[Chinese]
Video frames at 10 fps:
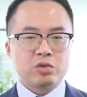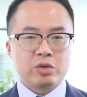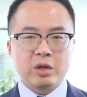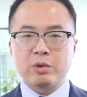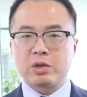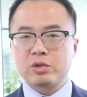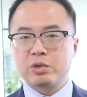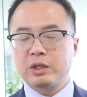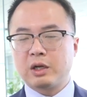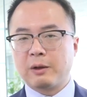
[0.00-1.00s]
所以我
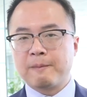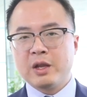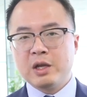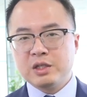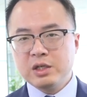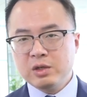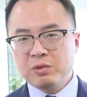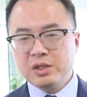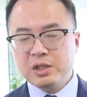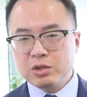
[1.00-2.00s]
说到呢，金融
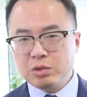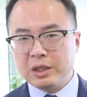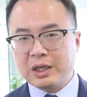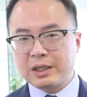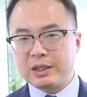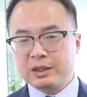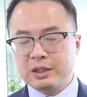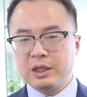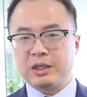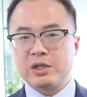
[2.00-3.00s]
危机最大的一个
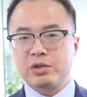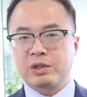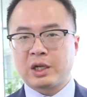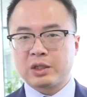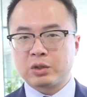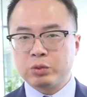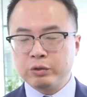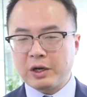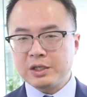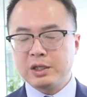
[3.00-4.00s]
特点就是它的
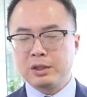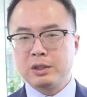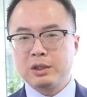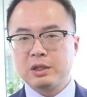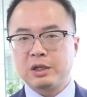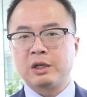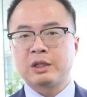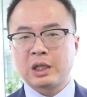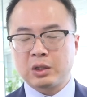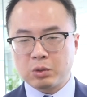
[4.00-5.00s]
突发性和
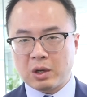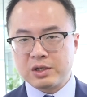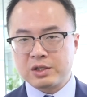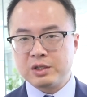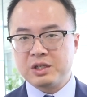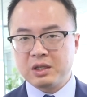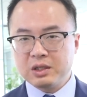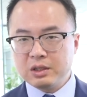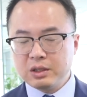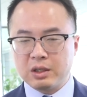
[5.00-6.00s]
它短时间
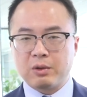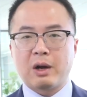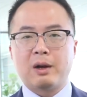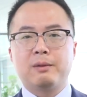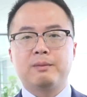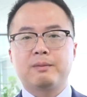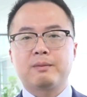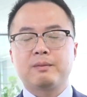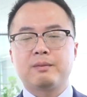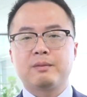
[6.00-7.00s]
恶化。
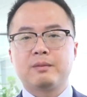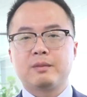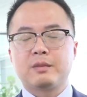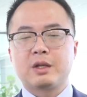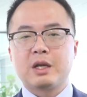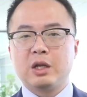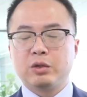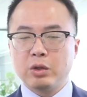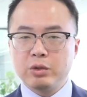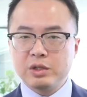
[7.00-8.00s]

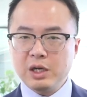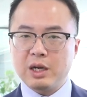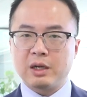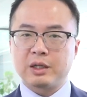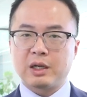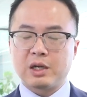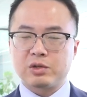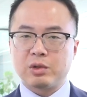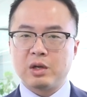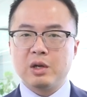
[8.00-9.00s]
对于这两点来
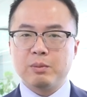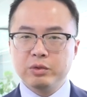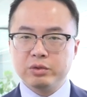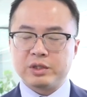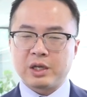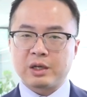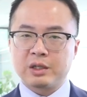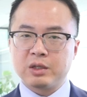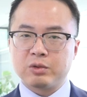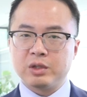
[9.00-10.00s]
说，目前
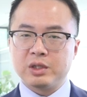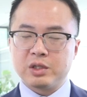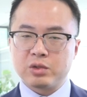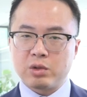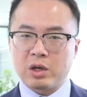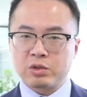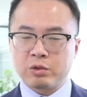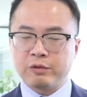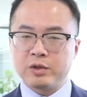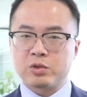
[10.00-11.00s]
各国已经做好
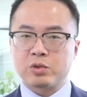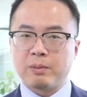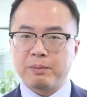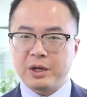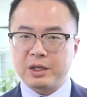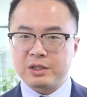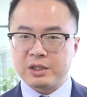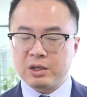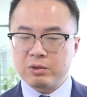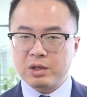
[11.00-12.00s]
充分准备的
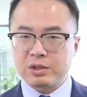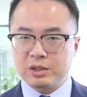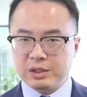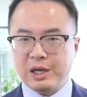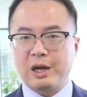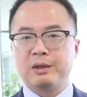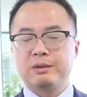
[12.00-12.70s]
情况之下，